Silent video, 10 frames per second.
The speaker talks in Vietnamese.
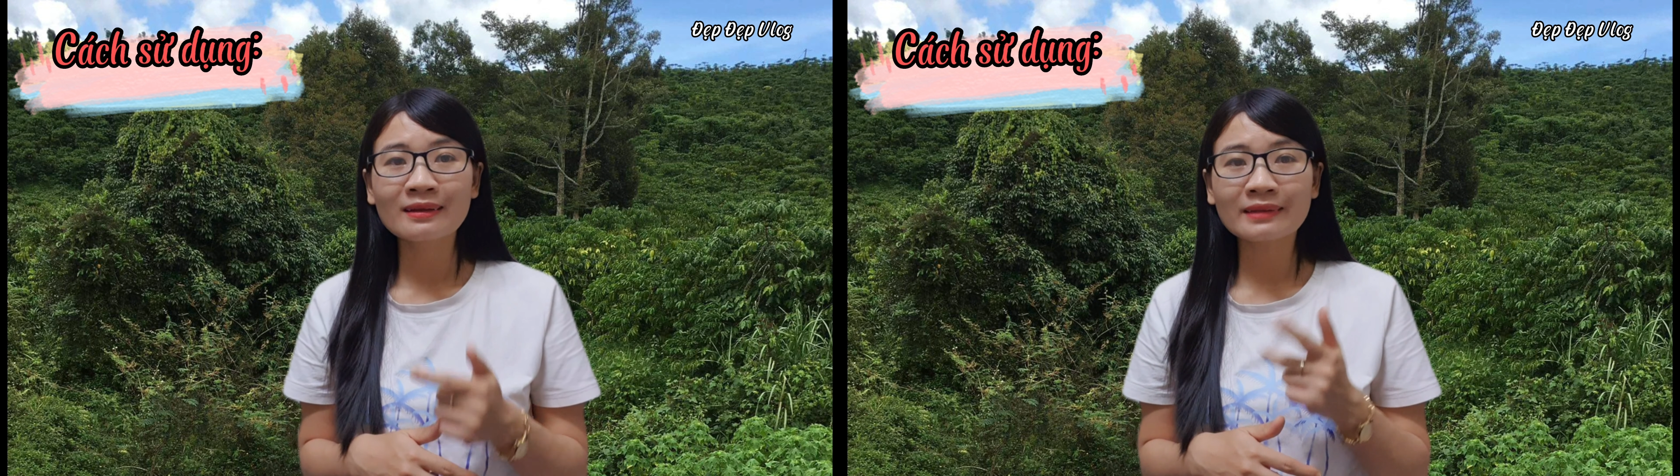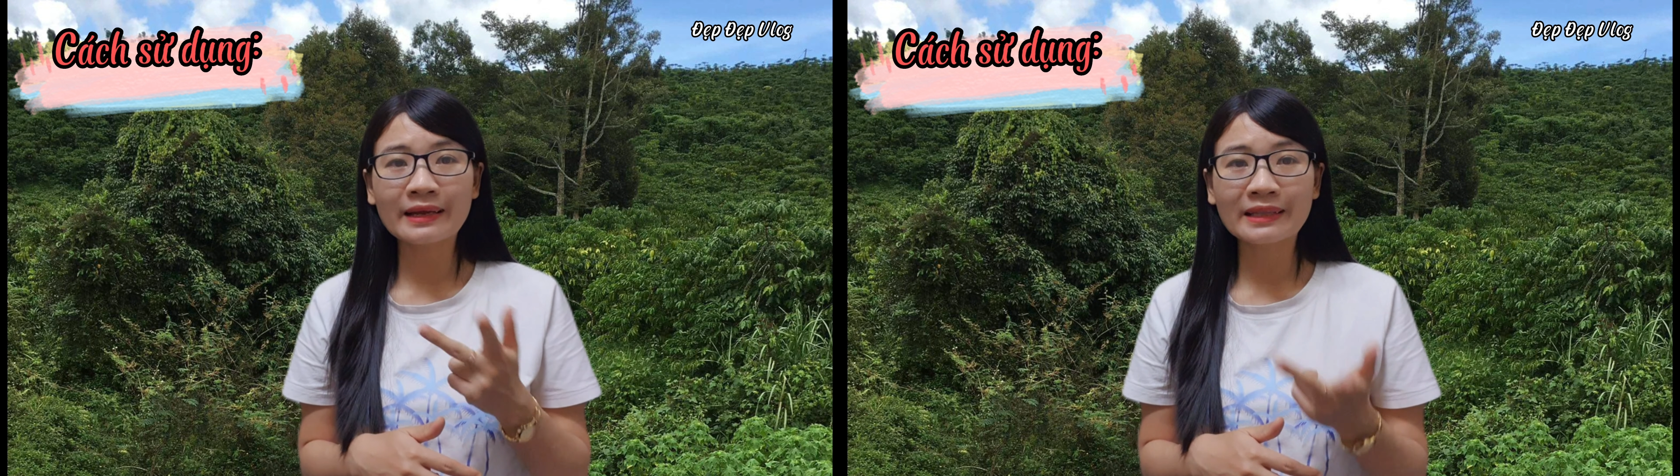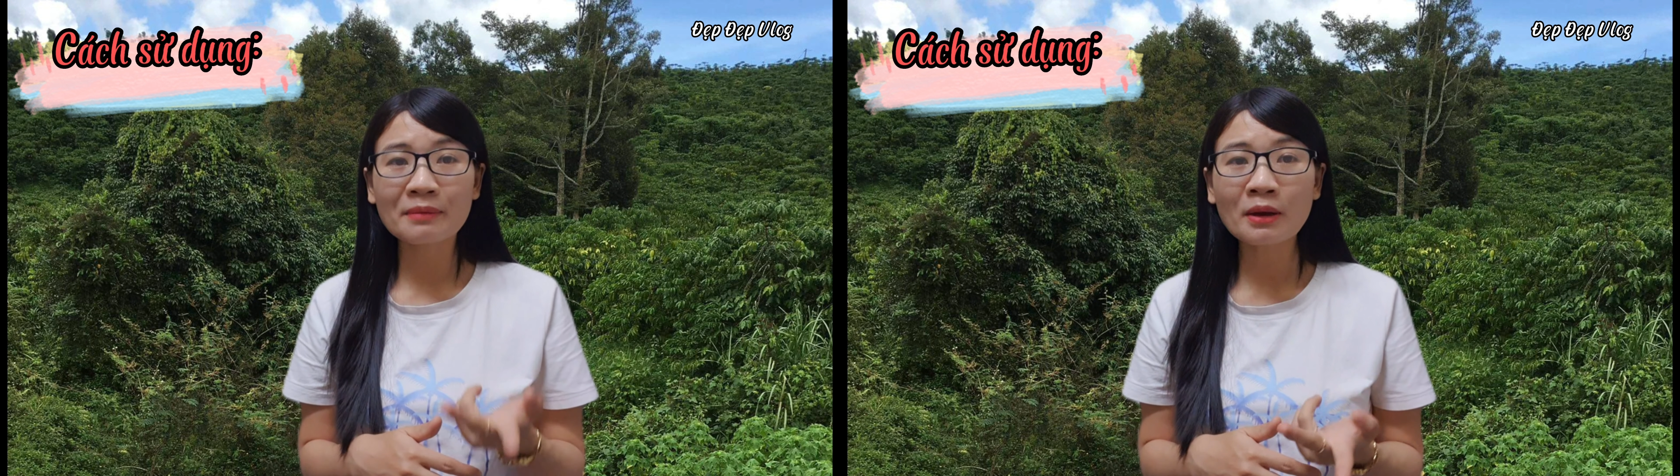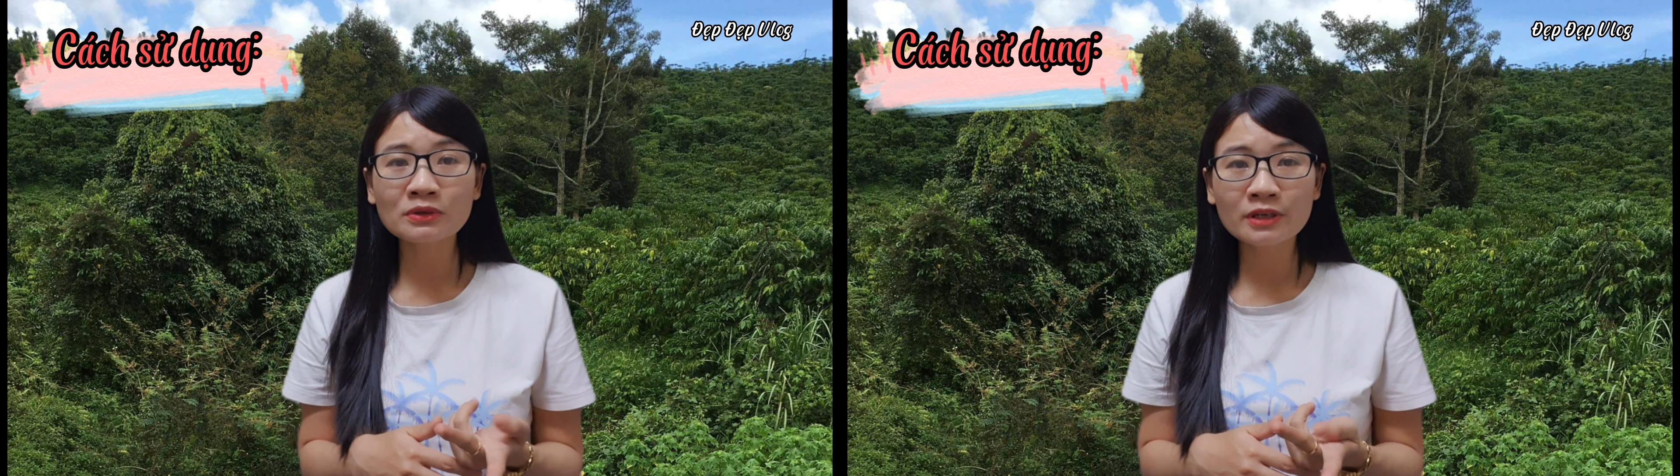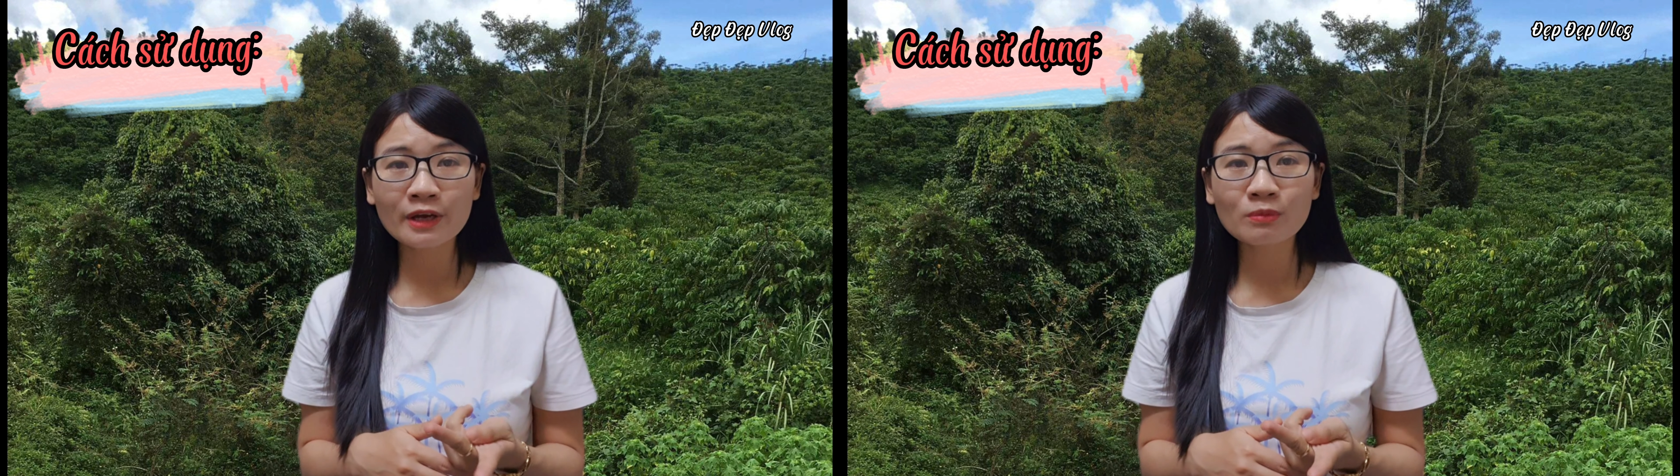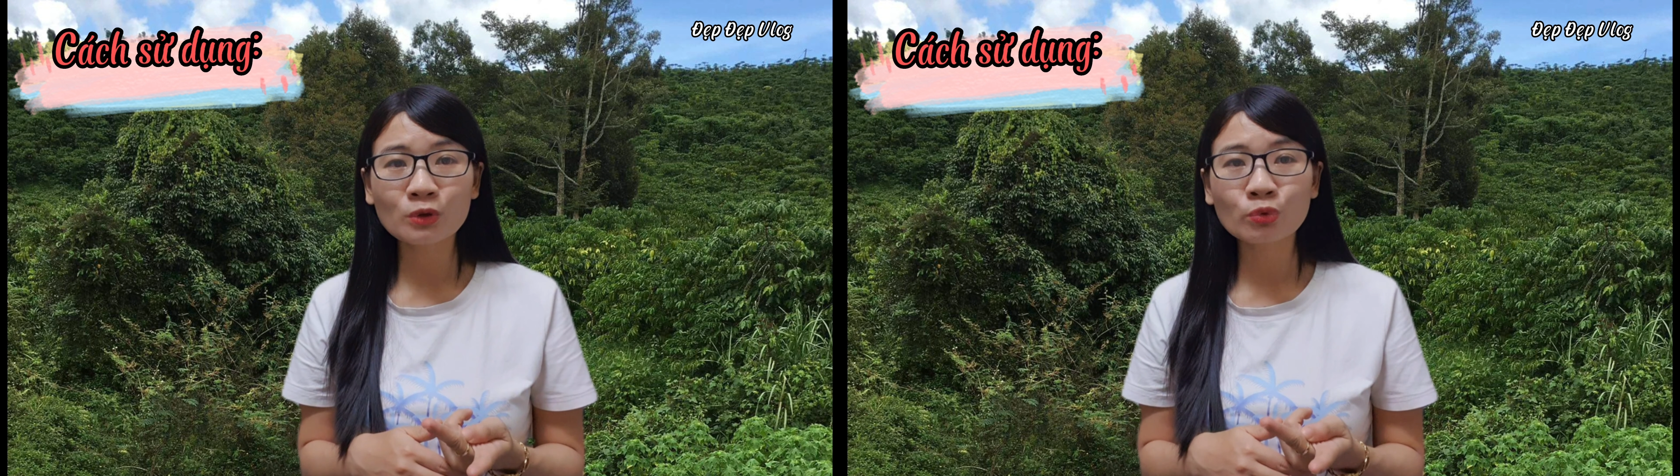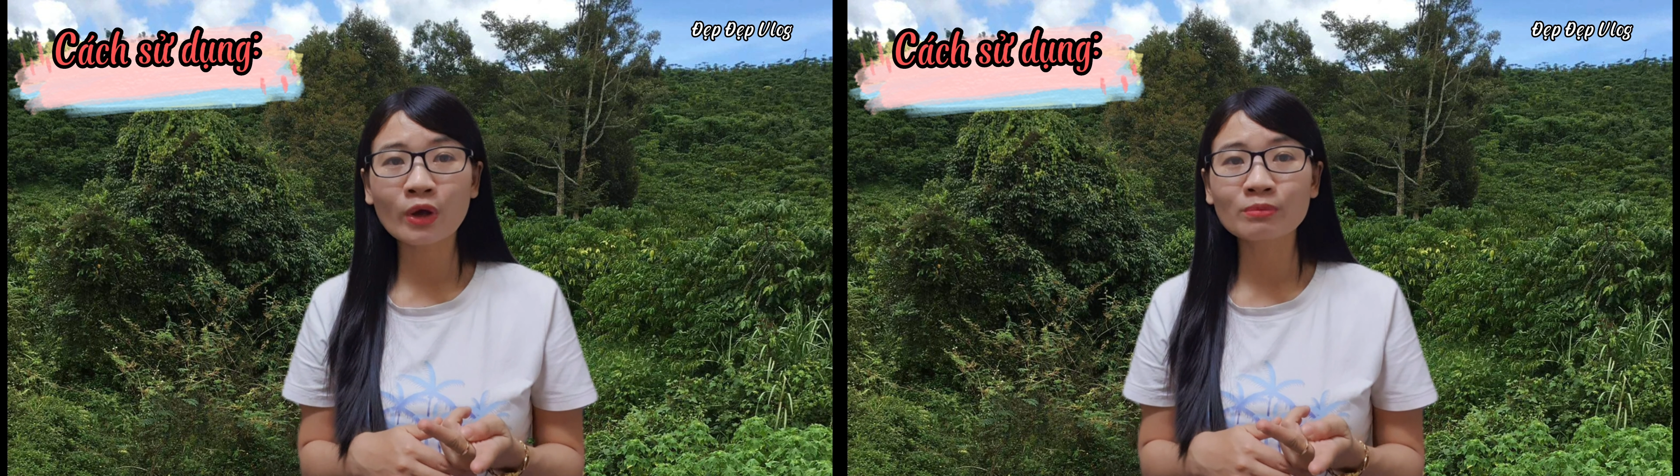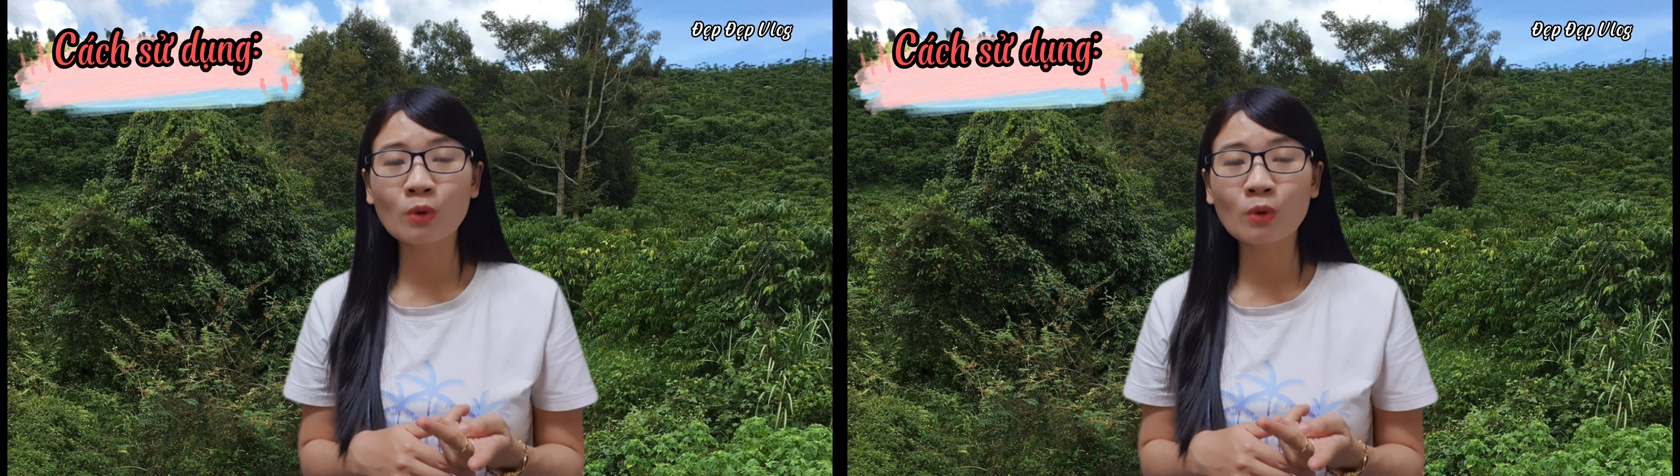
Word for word: tẩy tế bào chết một tuần